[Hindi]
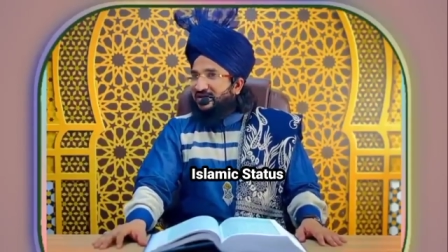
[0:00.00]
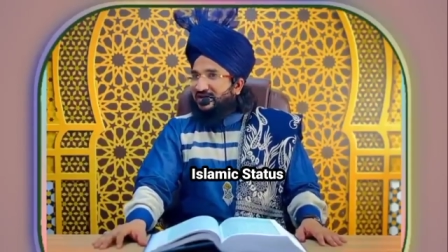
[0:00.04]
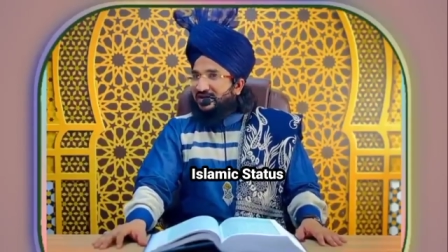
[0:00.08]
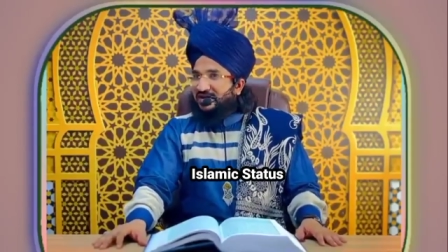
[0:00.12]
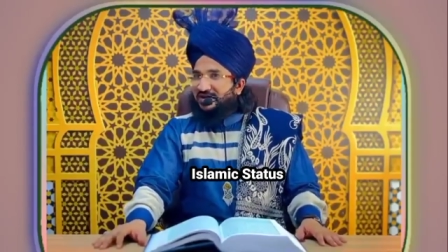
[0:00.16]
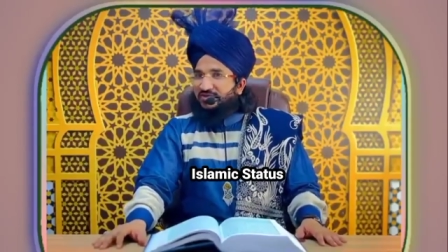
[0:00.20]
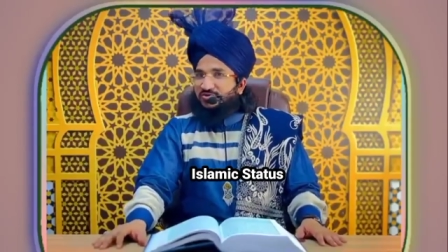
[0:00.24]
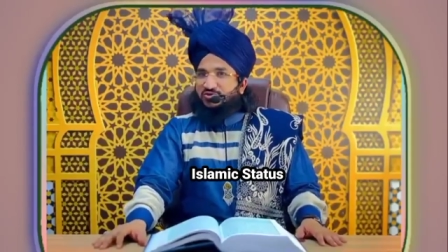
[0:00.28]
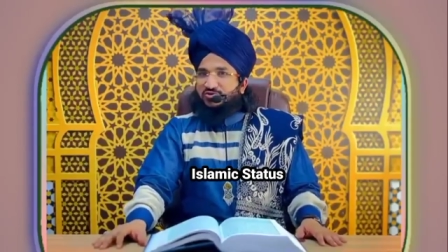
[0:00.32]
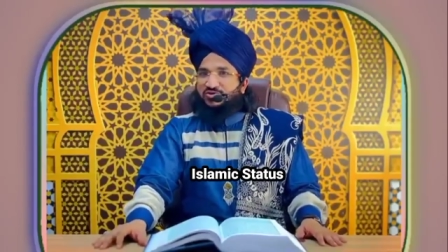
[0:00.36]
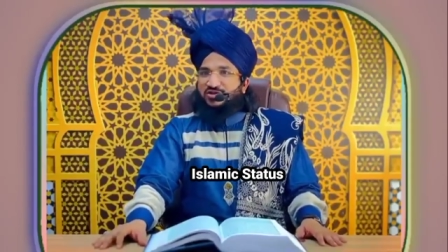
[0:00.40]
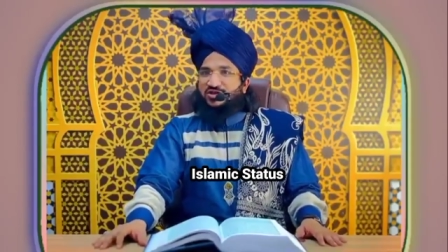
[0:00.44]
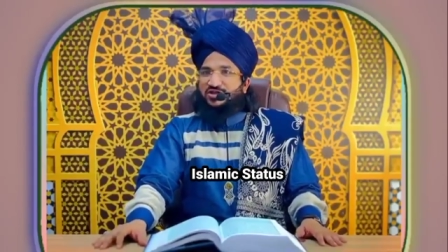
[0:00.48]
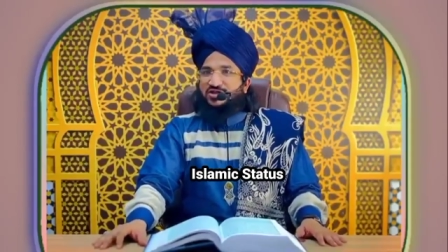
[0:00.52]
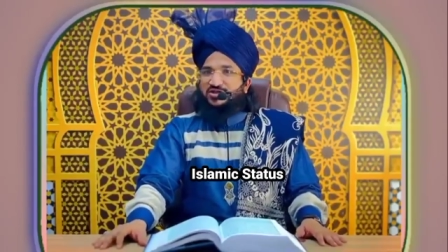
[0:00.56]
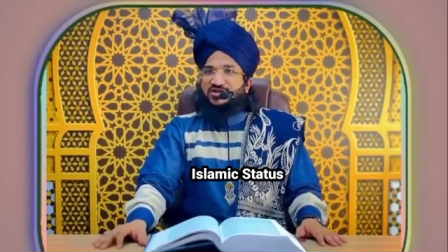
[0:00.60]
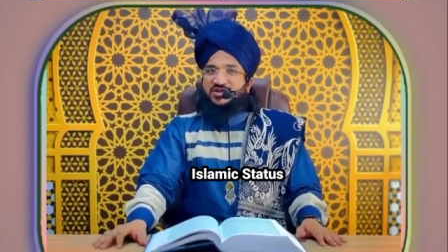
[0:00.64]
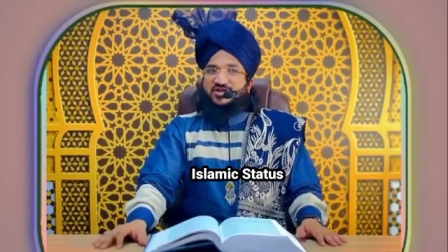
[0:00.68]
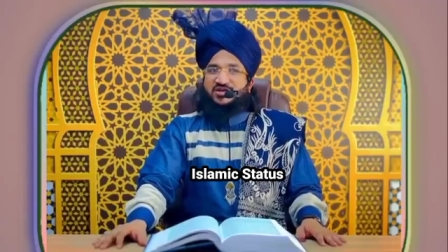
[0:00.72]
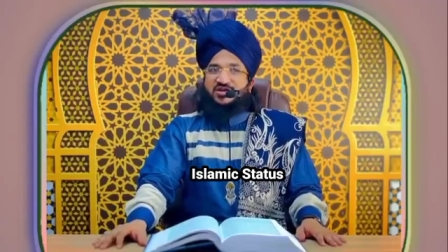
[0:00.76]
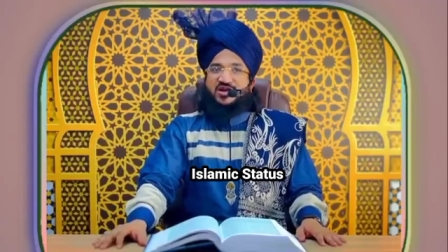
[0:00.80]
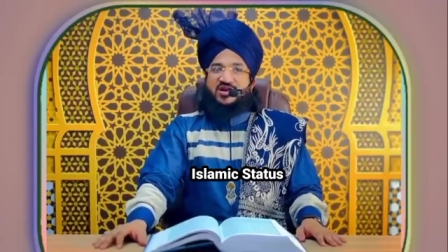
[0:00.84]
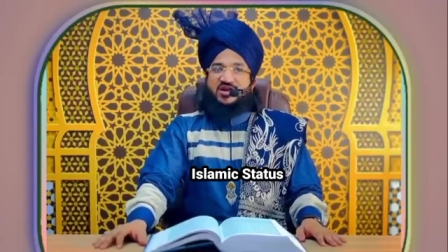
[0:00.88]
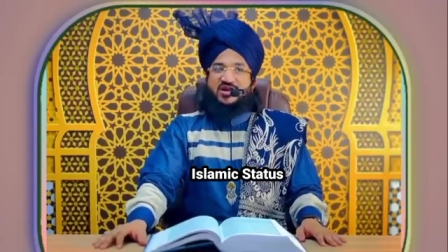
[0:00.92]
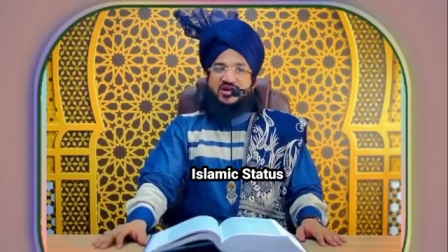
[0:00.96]
एक दूसरी
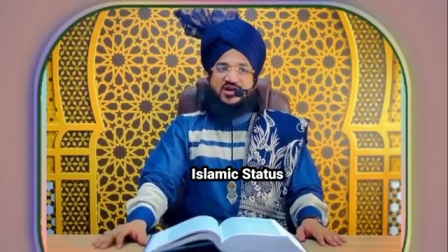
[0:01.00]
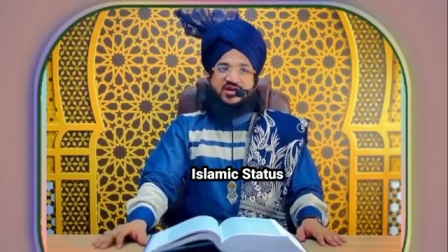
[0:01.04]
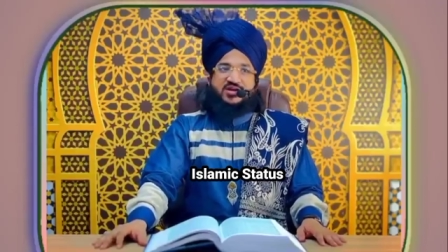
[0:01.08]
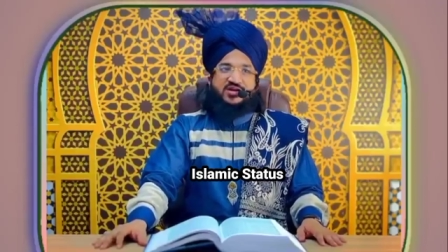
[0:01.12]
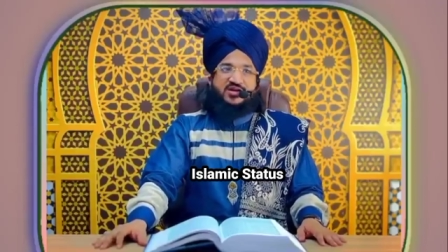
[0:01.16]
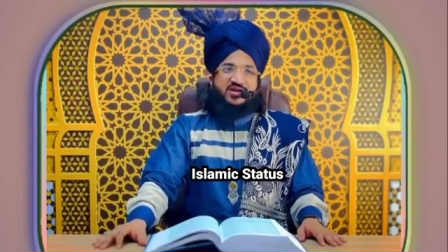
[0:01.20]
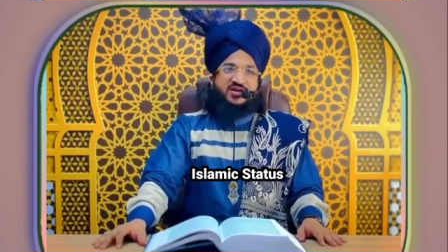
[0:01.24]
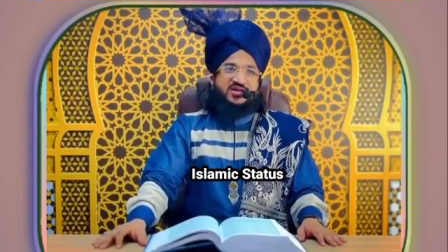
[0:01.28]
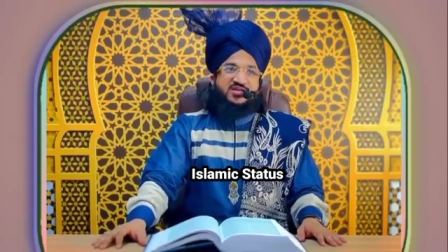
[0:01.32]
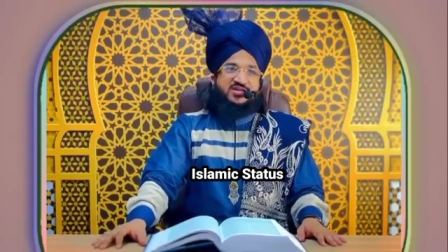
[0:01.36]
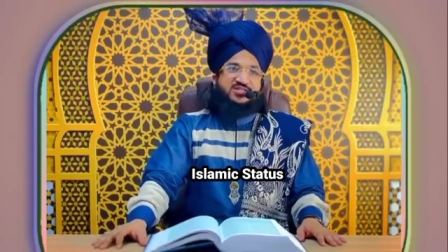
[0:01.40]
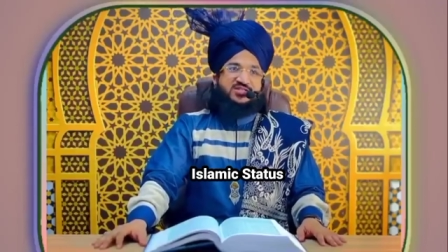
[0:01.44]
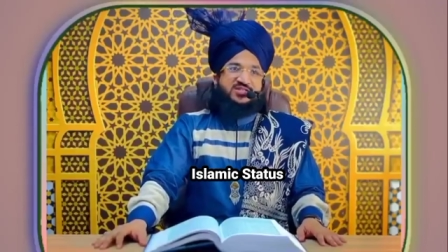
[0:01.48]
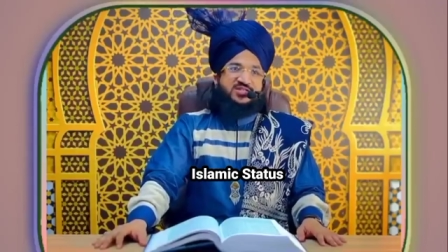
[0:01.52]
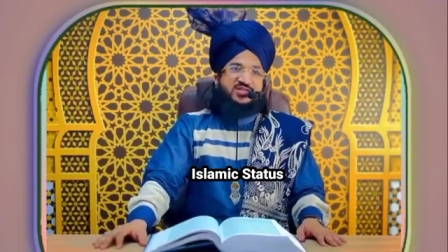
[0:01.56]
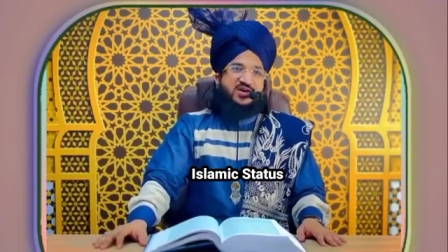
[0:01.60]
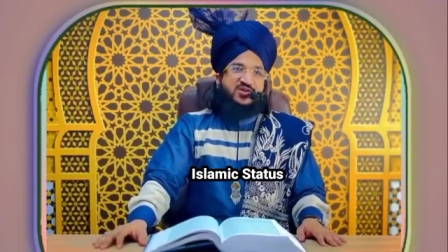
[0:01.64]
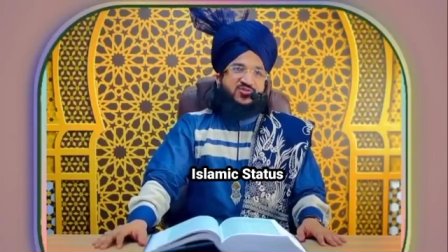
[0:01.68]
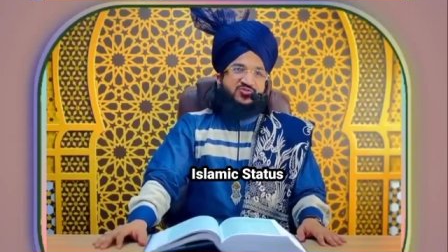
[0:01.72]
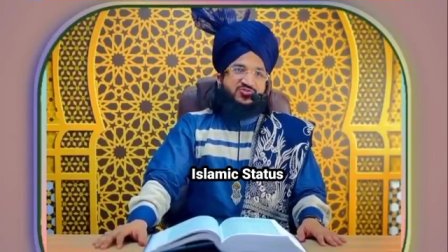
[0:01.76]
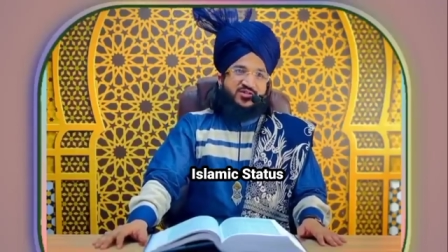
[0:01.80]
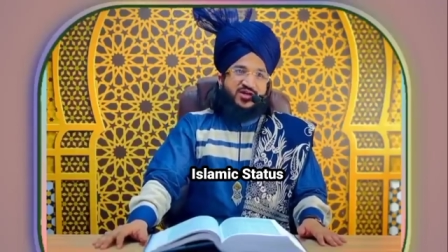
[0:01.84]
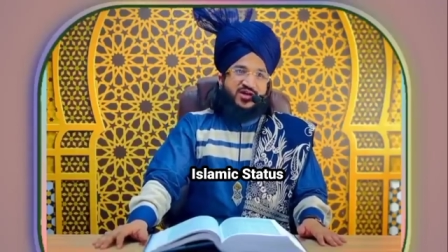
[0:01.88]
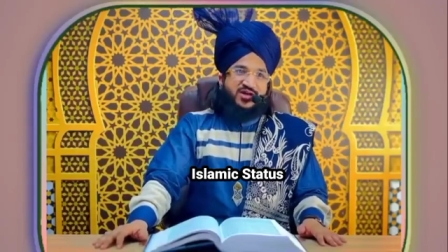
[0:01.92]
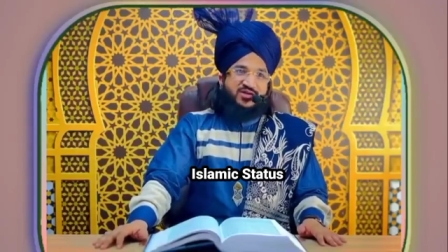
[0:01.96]
शक्ल लेकर किसी
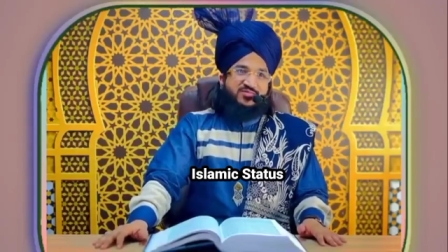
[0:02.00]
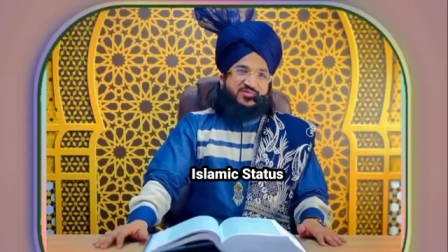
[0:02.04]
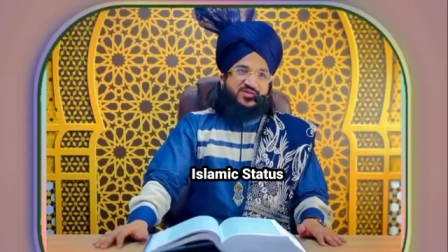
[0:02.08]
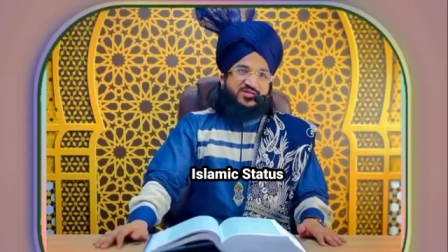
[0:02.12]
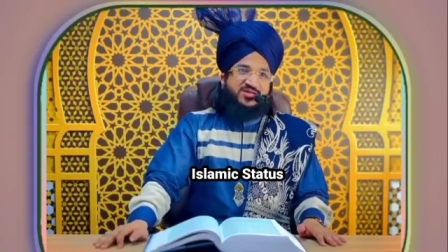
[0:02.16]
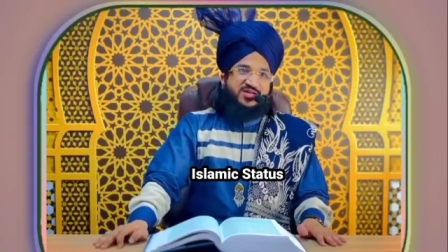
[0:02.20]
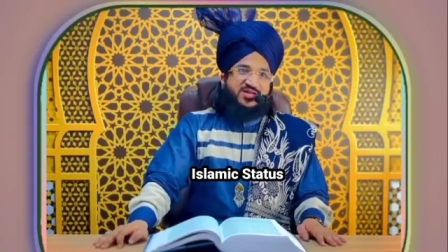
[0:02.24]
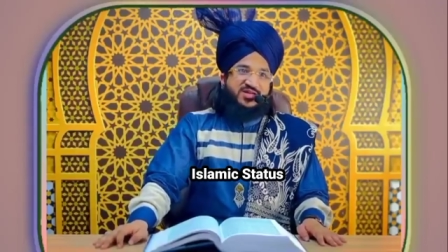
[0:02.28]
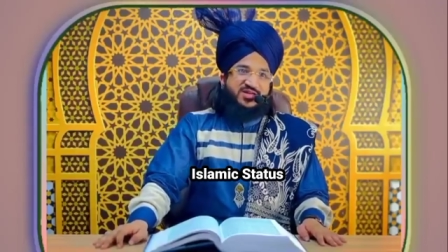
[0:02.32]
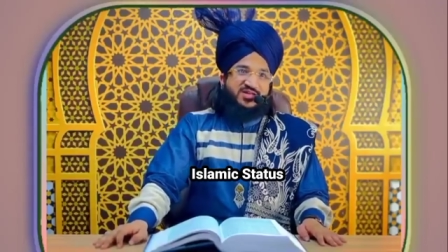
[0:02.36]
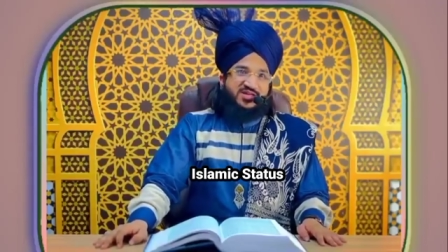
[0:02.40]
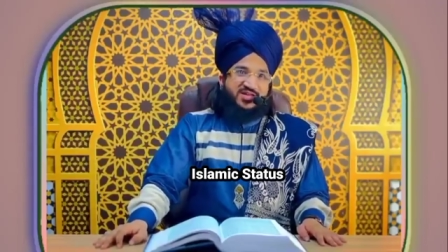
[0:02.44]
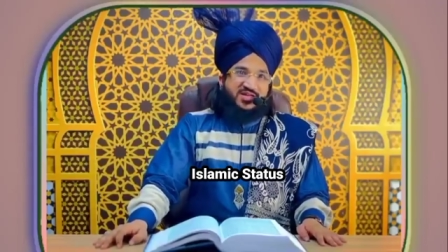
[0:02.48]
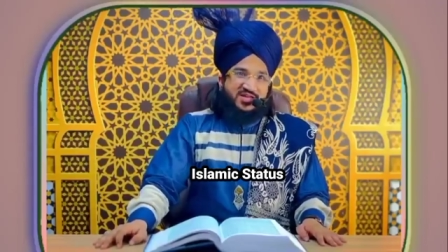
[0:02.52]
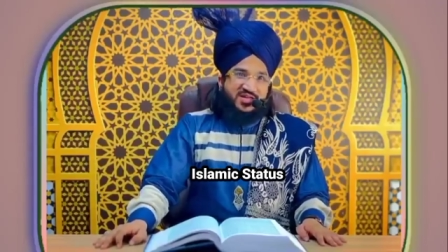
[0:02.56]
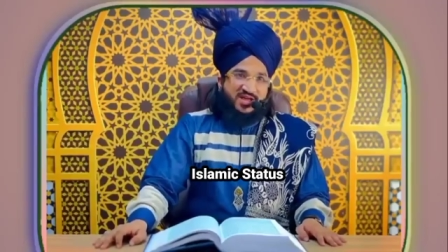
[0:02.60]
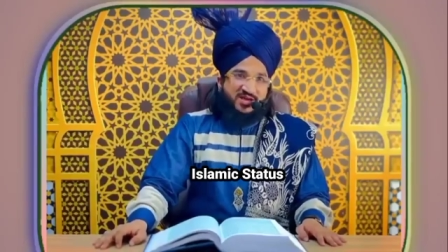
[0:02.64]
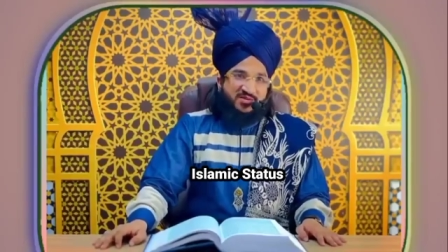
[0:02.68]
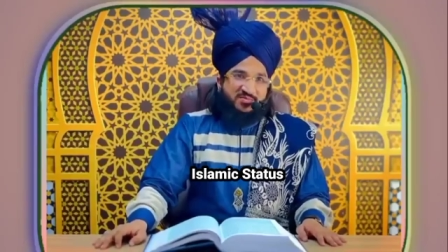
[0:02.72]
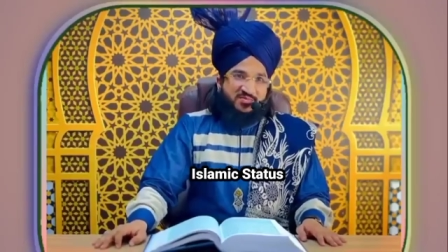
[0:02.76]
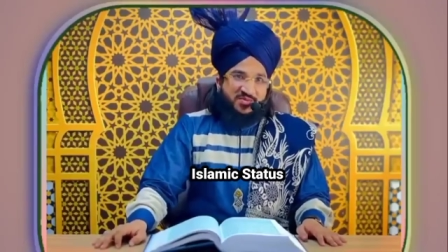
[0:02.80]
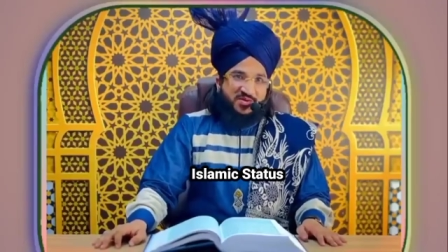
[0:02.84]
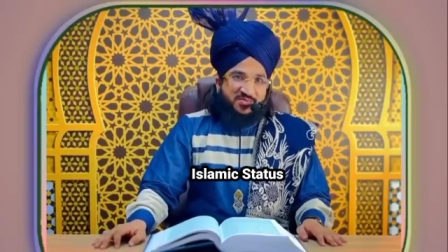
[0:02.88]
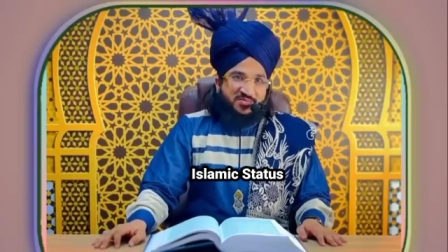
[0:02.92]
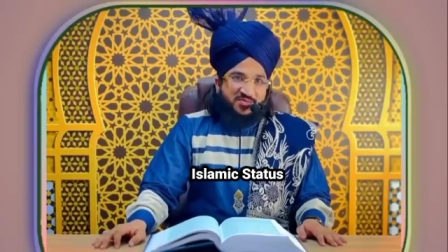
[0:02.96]
का अवतार बन करके
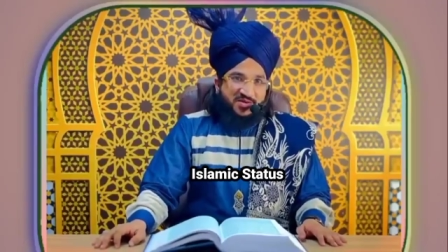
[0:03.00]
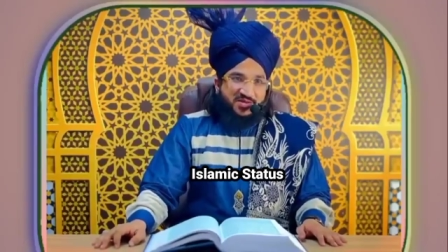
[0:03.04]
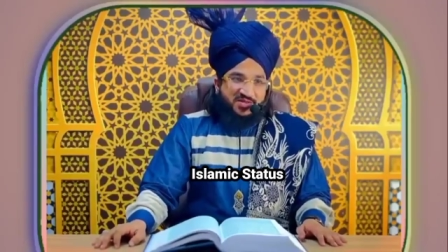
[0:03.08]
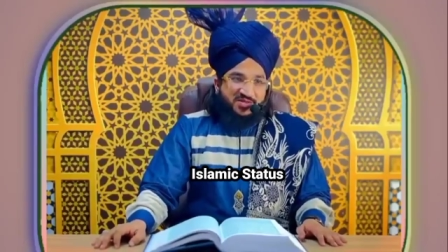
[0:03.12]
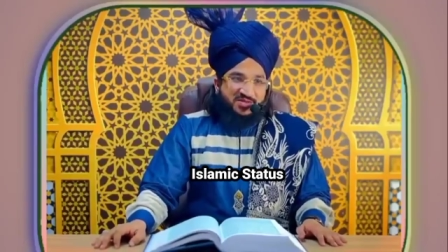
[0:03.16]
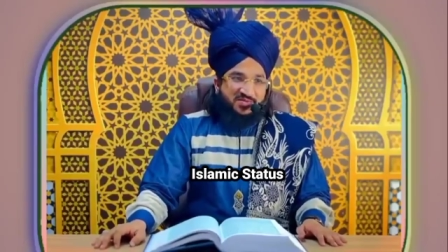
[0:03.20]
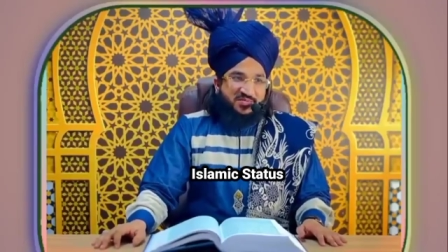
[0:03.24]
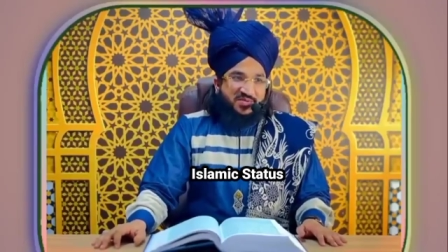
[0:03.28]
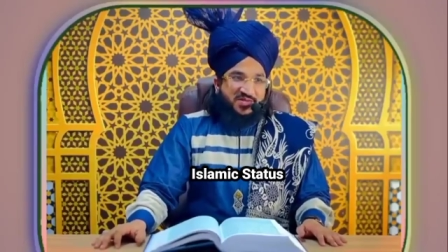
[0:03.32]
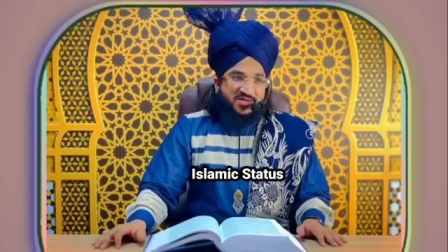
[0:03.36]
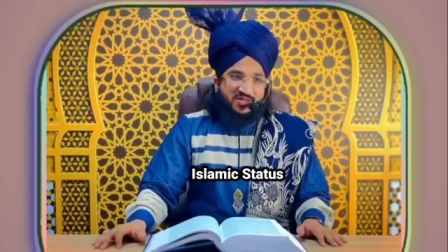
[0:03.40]
यहाँ पर फिर से